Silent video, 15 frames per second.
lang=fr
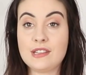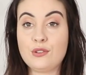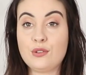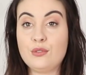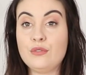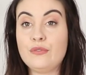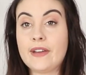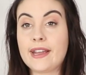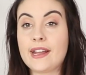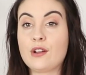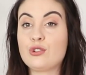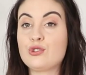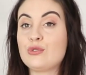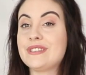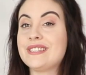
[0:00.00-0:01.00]
cette tenue faire
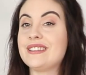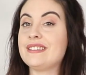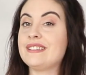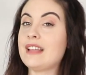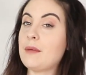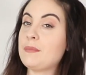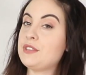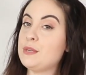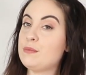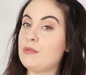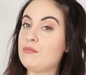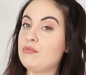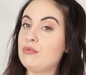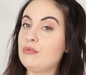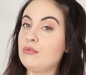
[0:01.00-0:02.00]
quelque chose d'un petit
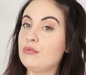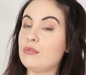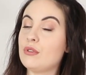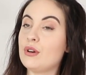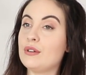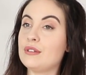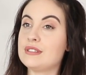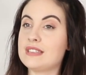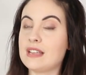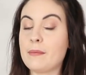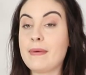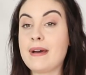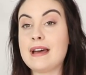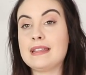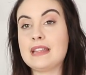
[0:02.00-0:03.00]
peu plus euh,
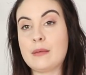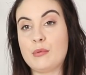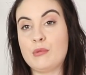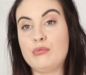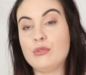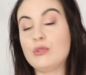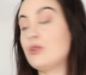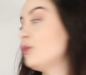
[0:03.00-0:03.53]
sympa, d'un peu plus